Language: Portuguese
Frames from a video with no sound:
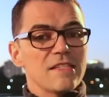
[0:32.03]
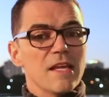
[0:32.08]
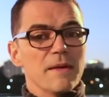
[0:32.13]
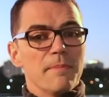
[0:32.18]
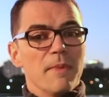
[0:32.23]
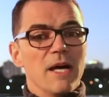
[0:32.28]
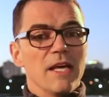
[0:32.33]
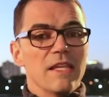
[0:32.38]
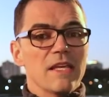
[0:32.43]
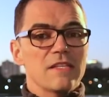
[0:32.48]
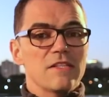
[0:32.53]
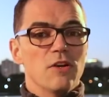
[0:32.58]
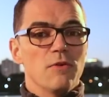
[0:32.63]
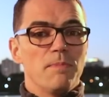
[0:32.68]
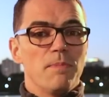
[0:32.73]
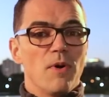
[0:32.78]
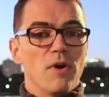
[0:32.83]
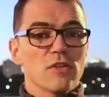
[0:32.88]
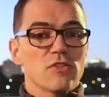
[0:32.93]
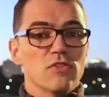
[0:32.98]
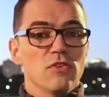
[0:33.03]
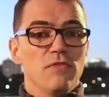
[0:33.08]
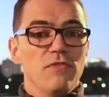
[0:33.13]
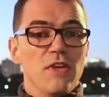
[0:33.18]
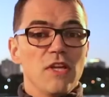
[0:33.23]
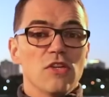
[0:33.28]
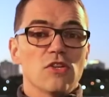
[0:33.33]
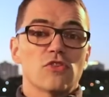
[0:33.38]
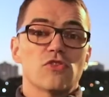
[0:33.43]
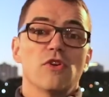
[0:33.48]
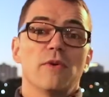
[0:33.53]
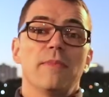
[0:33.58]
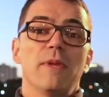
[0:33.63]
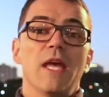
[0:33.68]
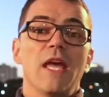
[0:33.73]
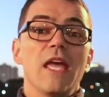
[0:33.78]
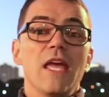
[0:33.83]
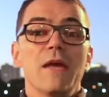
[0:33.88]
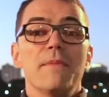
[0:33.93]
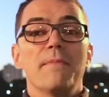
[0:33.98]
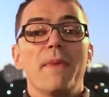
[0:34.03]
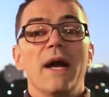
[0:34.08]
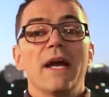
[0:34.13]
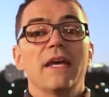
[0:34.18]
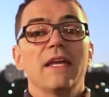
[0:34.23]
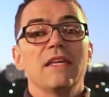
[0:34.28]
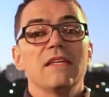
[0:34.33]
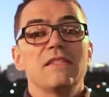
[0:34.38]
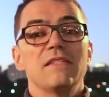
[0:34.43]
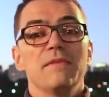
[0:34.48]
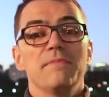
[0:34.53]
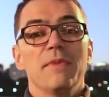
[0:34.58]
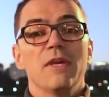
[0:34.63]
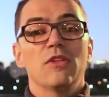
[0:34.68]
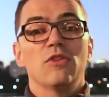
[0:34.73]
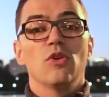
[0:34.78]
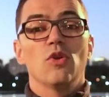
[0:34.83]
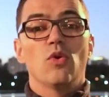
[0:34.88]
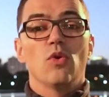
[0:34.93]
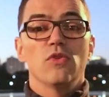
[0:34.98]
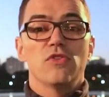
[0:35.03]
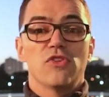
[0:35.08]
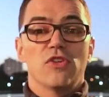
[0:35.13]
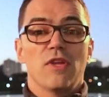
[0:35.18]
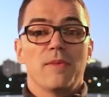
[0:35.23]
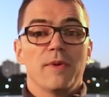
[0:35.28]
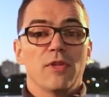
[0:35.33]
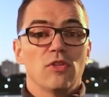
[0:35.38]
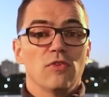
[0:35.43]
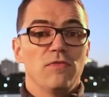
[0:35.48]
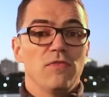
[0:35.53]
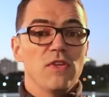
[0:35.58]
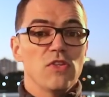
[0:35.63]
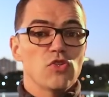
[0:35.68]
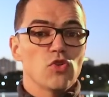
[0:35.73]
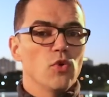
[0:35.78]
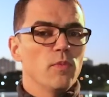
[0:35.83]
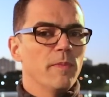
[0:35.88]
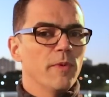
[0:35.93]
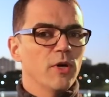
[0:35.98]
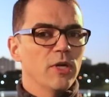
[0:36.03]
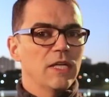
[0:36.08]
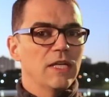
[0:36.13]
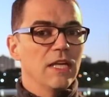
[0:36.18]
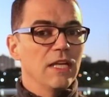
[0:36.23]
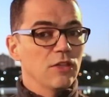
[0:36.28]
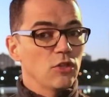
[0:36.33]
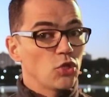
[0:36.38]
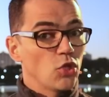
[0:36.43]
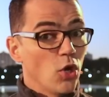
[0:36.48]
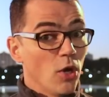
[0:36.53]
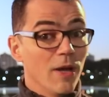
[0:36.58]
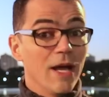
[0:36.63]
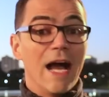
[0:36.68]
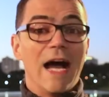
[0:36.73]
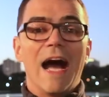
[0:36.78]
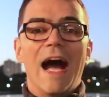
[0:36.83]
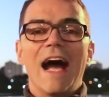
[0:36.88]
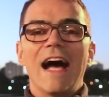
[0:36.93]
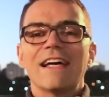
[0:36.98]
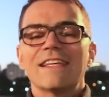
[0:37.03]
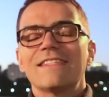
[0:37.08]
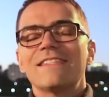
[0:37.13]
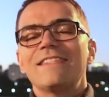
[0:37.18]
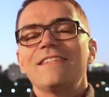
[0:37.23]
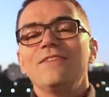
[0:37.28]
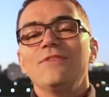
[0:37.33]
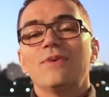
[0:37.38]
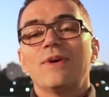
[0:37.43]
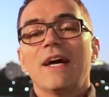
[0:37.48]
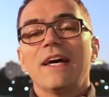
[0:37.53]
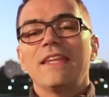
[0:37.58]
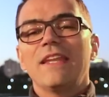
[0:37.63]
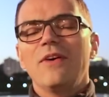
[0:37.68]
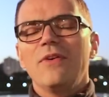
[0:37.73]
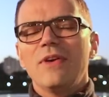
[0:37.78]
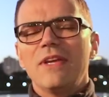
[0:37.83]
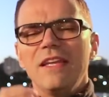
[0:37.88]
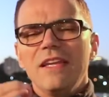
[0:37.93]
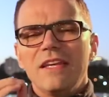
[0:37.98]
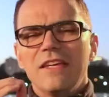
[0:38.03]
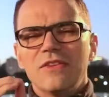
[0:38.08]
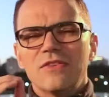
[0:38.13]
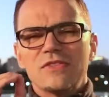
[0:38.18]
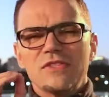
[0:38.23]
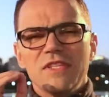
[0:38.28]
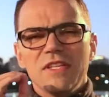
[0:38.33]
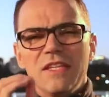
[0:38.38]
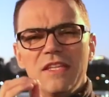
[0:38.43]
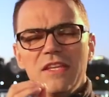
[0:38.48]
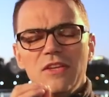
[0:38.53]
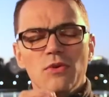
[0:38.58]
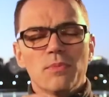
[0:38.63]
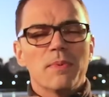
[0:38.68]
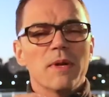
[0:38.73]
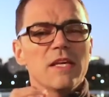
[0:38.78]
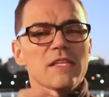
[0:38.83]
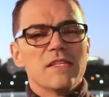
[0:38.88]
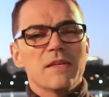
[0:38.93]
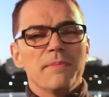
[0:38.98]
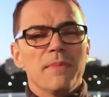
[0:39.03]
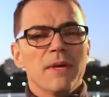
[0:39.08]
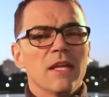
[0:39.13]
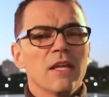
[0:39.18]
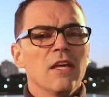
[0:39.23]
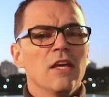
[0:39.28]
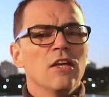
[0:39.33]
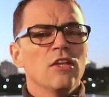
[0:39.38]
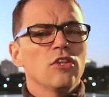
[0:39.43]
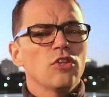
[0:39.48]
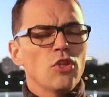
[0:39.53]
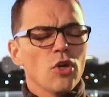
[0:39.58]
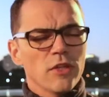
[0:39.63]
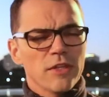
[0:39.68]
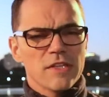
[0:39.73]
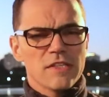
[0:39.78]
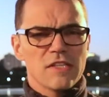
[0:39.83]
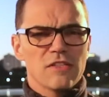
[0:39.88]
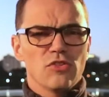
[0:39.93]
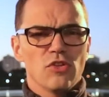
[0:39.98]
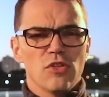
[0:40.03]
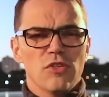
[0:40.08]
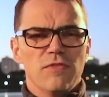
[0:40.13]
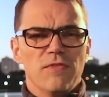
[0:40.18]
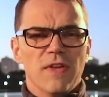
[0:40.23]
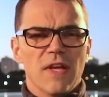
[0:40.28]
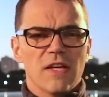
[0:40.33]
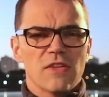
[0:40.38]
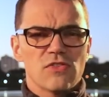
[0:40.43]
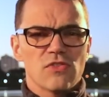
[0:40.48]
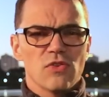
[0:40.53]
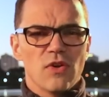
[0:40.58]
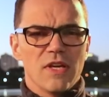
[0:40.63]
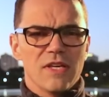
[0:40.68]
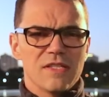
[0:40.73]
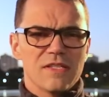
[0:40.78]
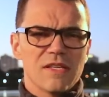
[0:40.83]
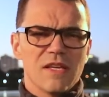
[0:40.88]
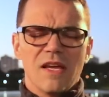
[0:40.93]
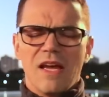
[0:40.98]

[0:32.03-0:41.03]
semanas eu posto vídeos sobre emagrecimento e condicionamento físico, portanto, assine o canal e clique no sininho para receber todas as notificações.